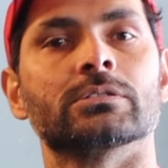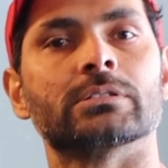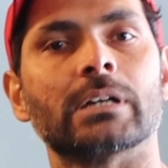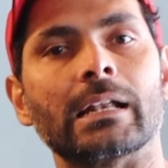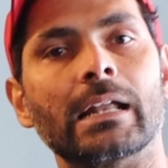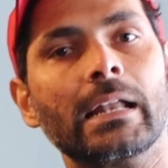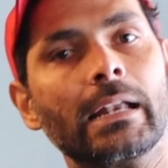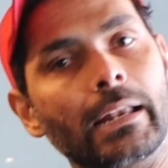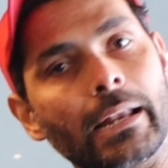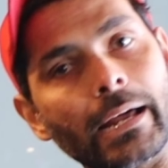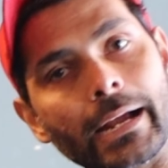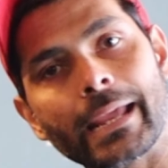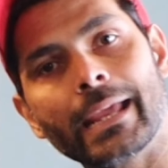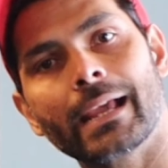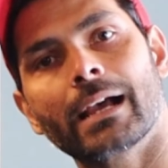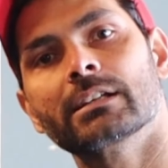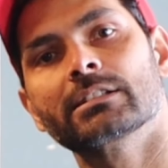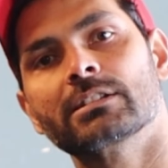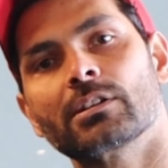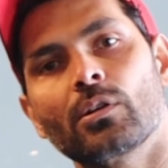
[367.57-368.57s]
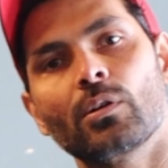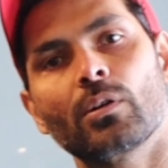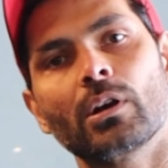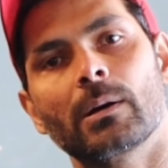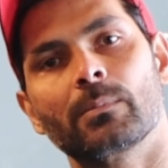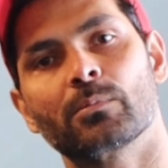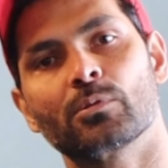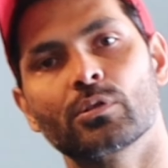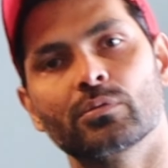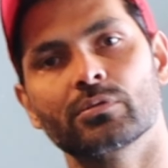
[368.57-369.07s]
साला लगेगा ज़रूर
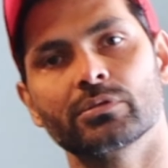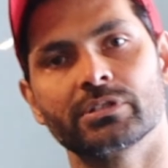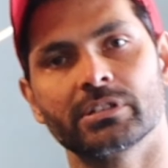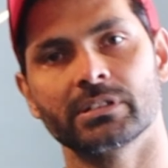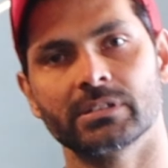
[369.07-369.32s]
आपको वो